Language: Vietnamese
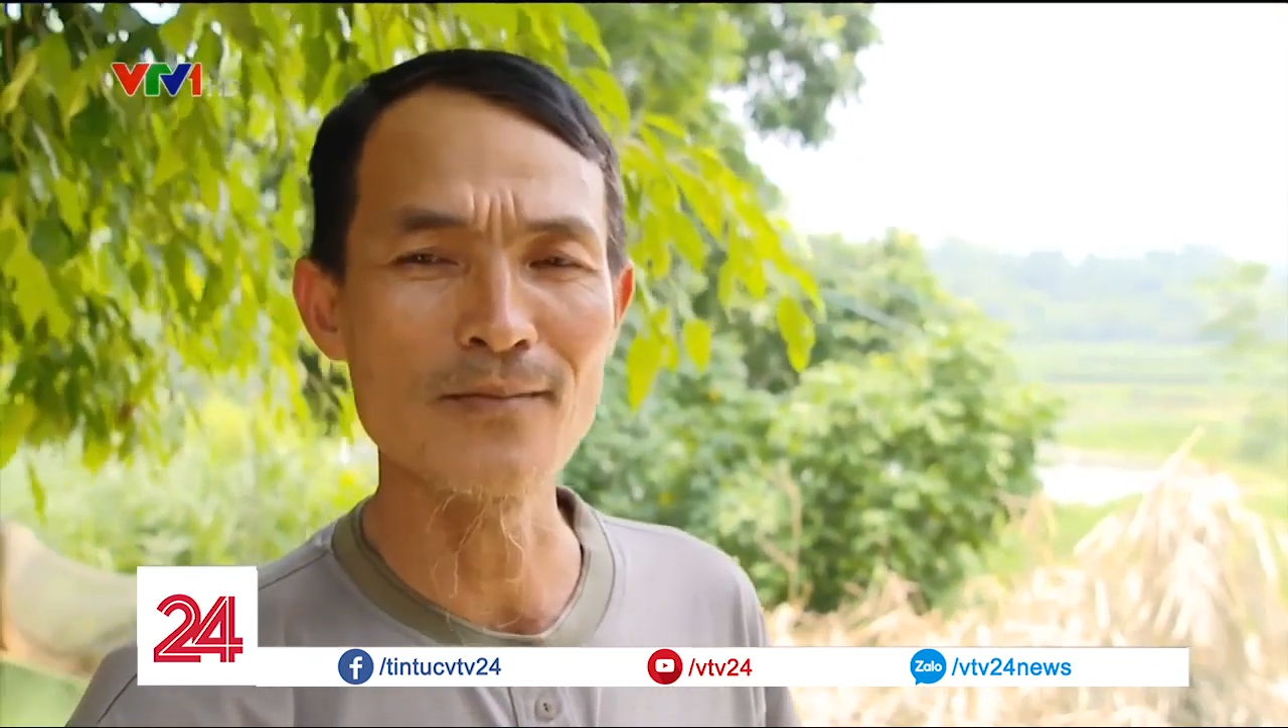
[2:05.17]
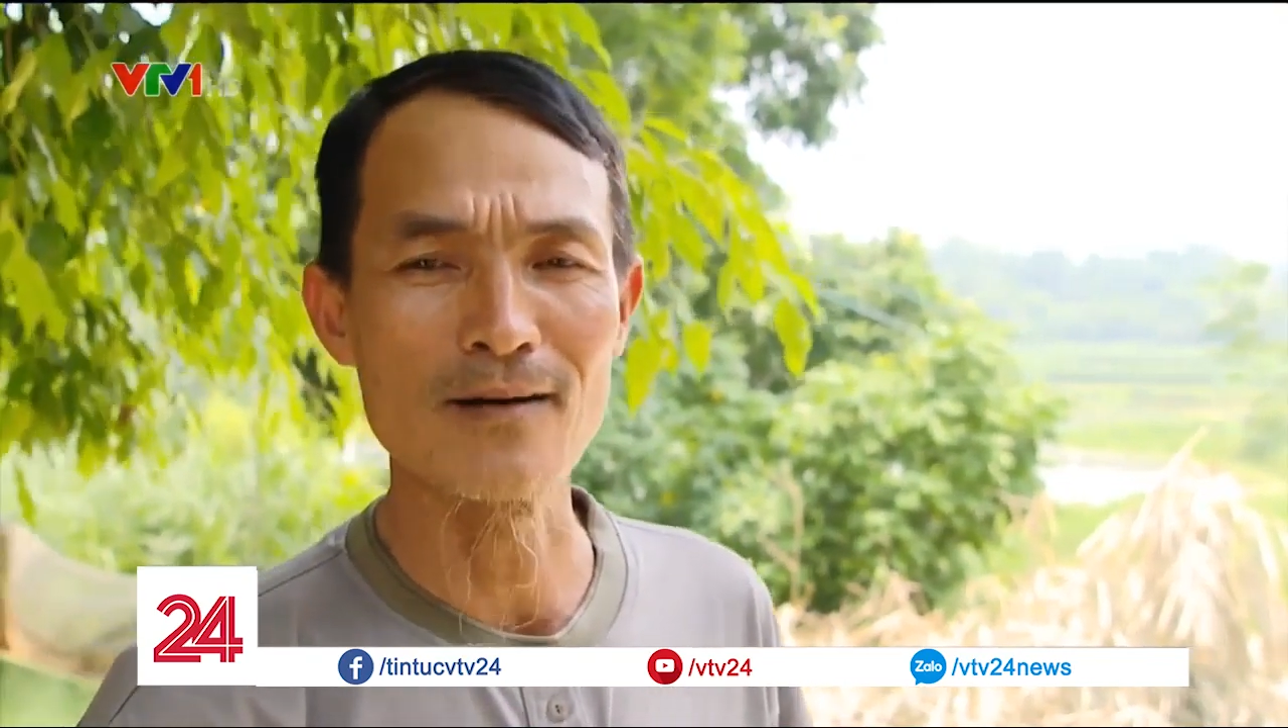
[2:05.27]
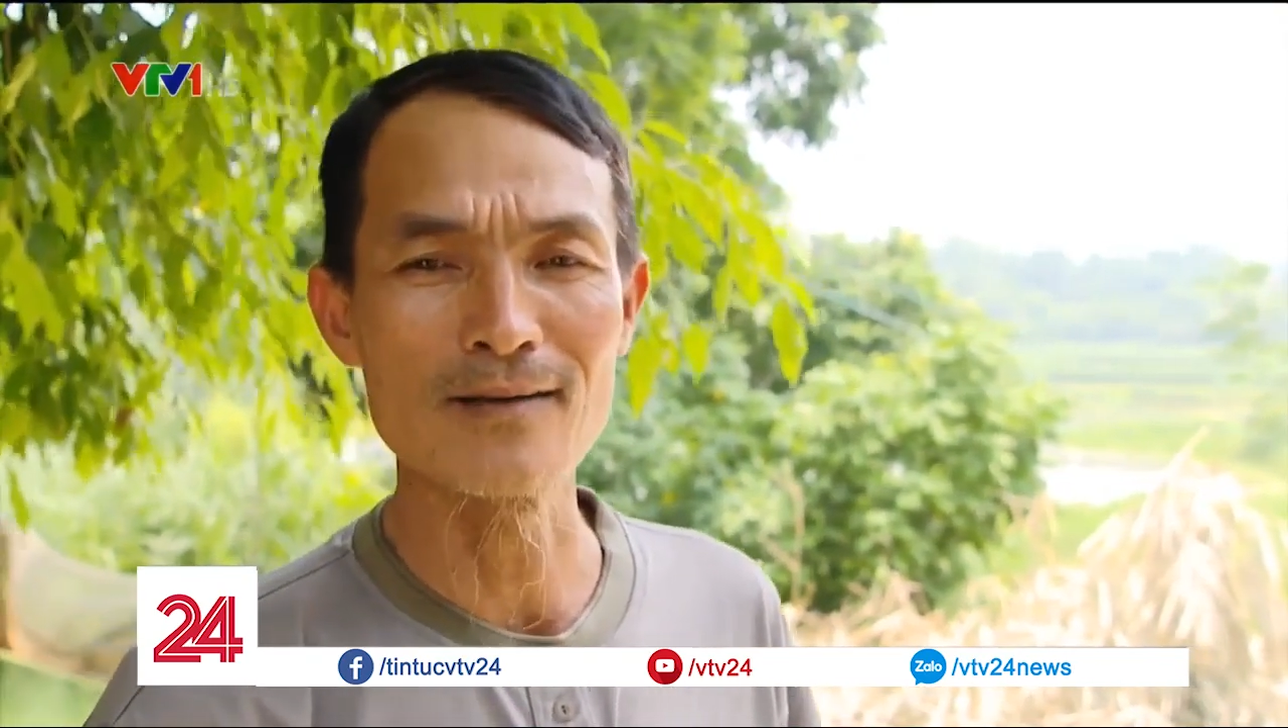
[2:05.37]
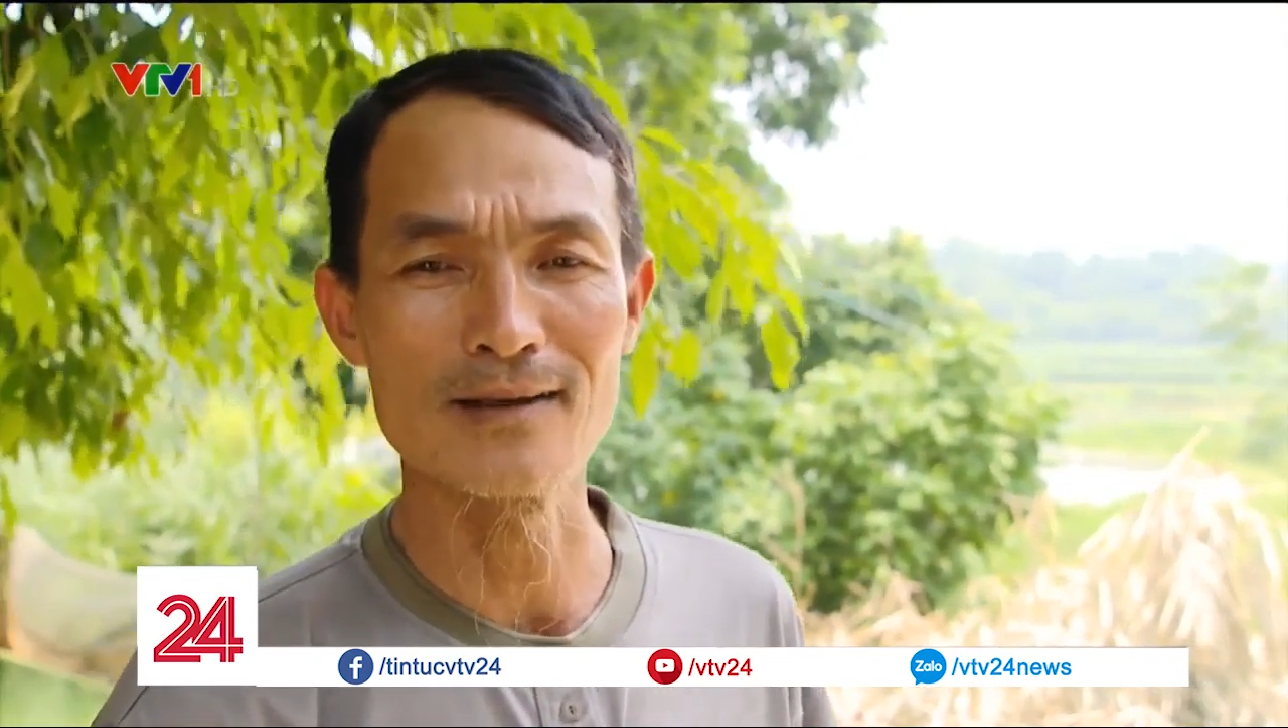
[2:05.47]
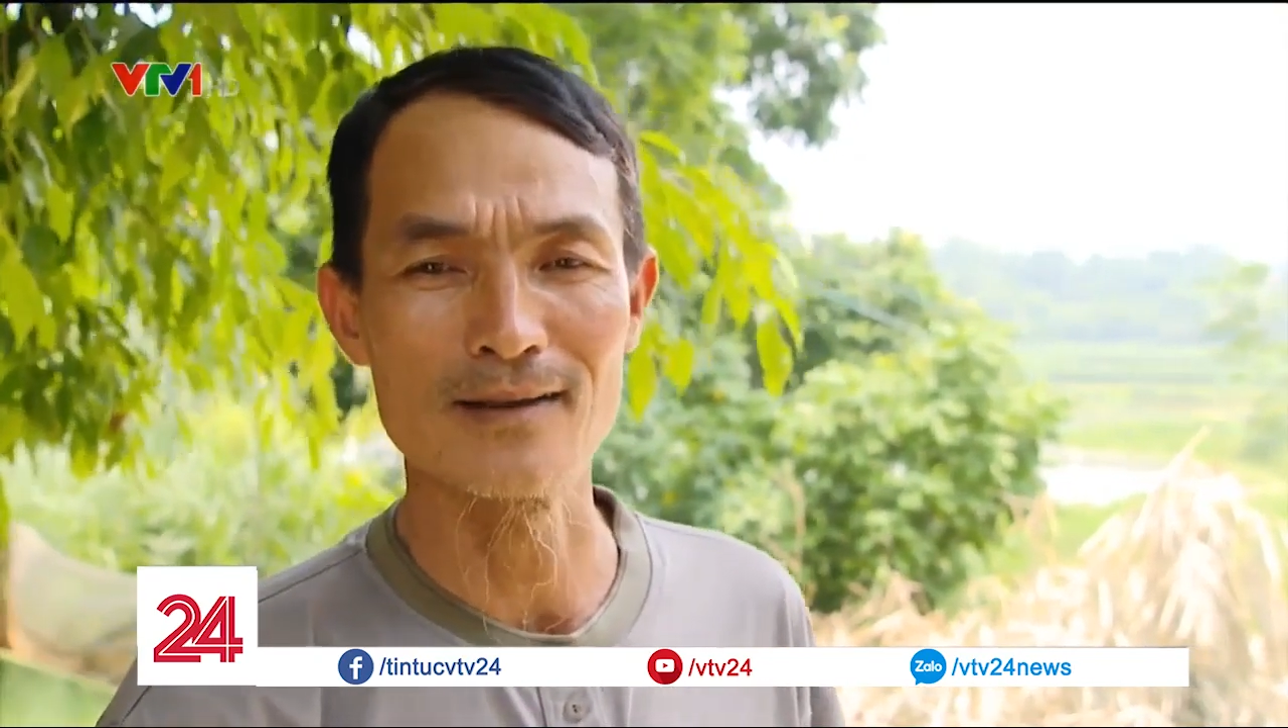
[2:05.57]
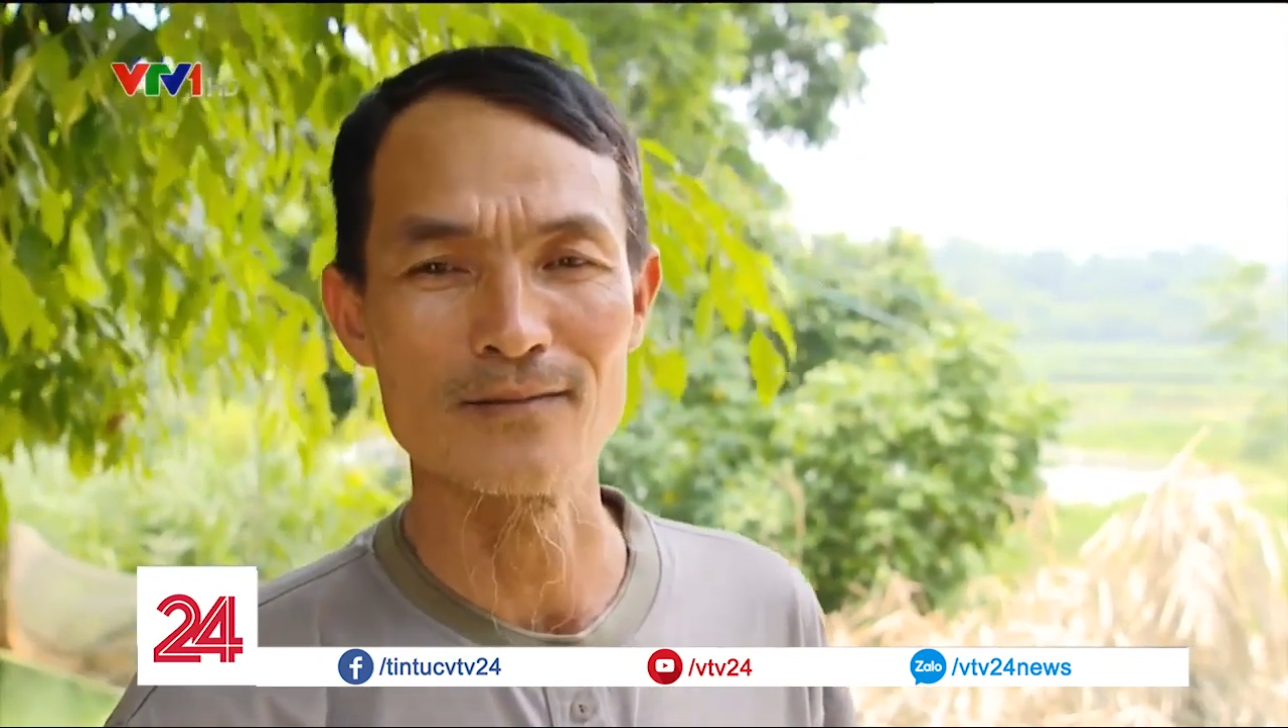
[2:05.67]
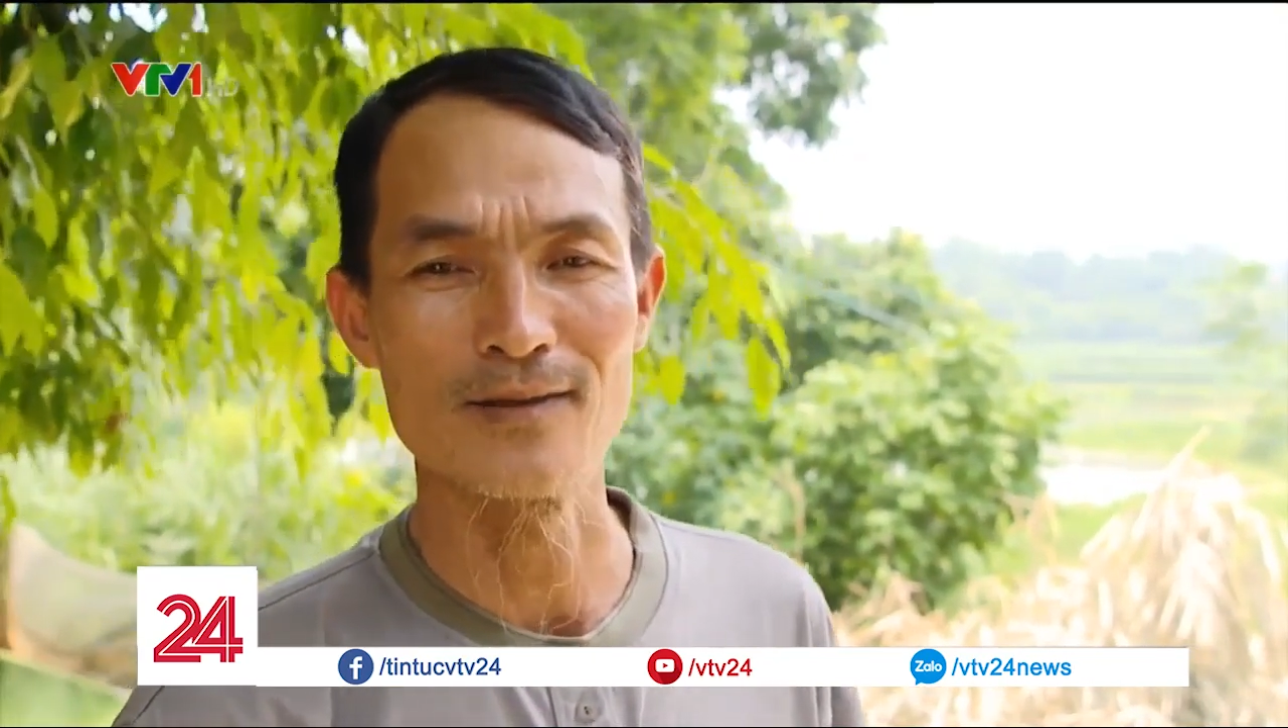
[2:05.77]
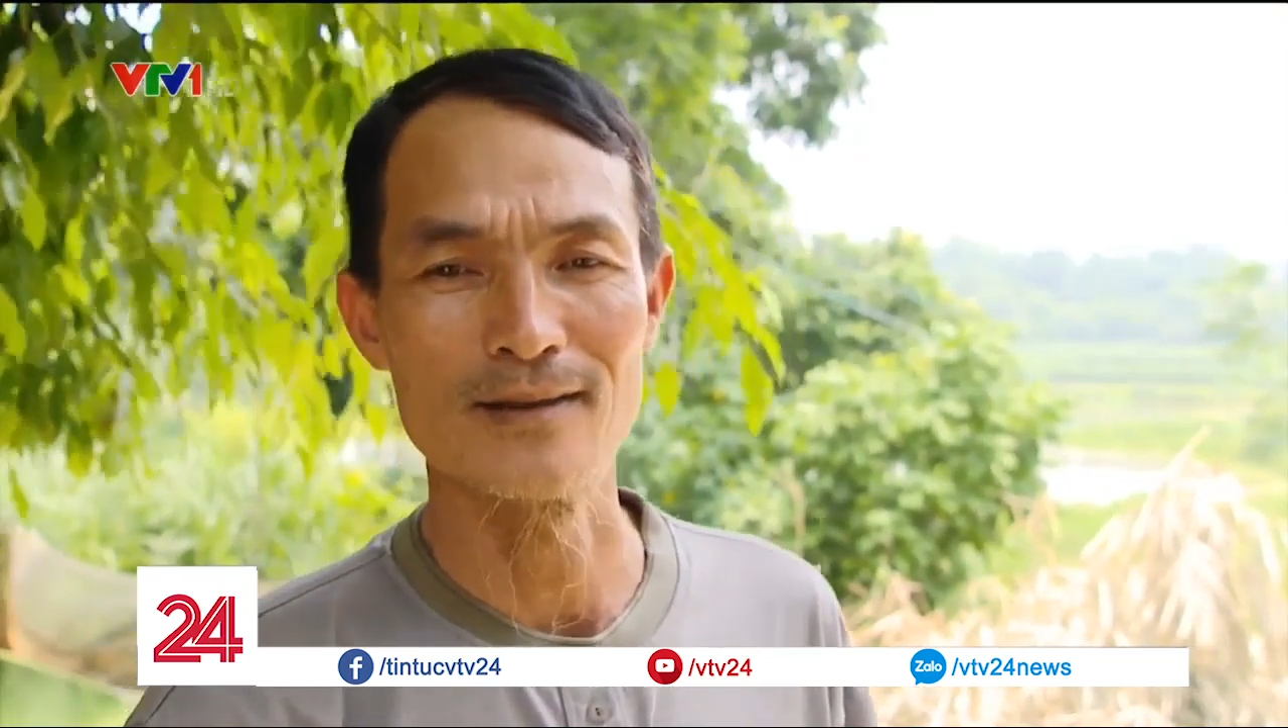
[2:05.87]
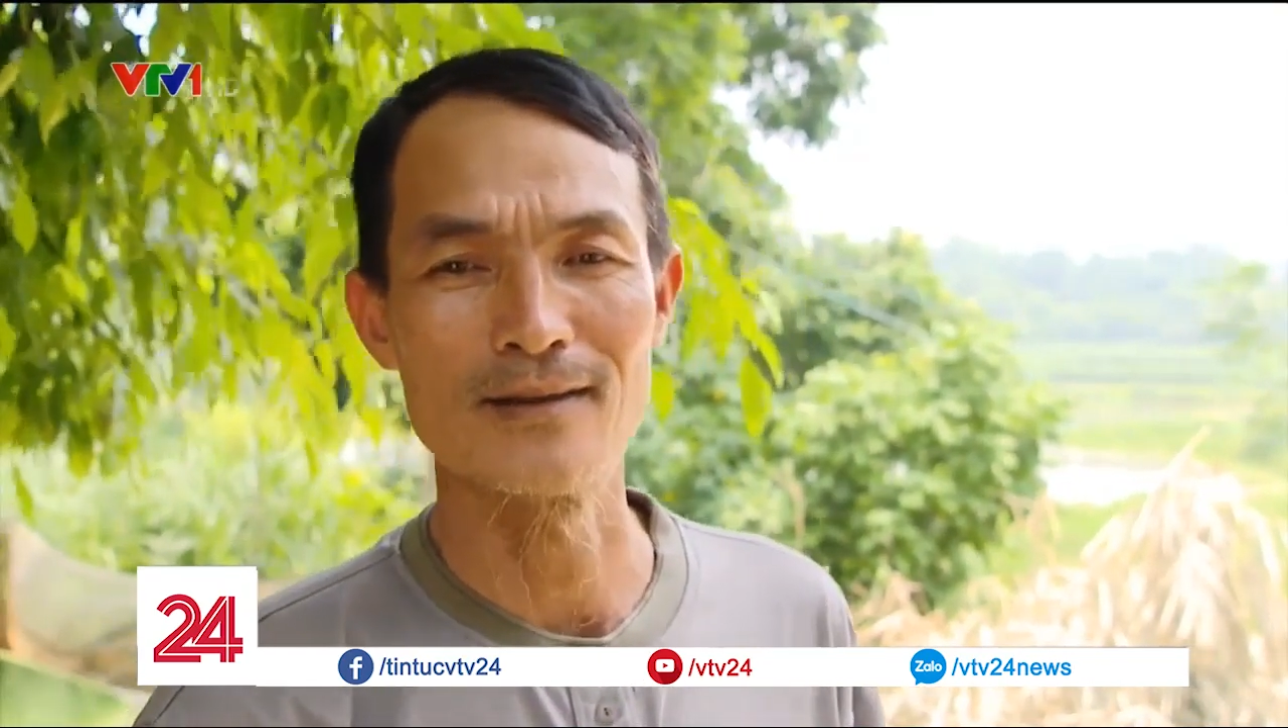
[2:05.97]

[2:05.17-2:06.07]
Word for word: đến bảo là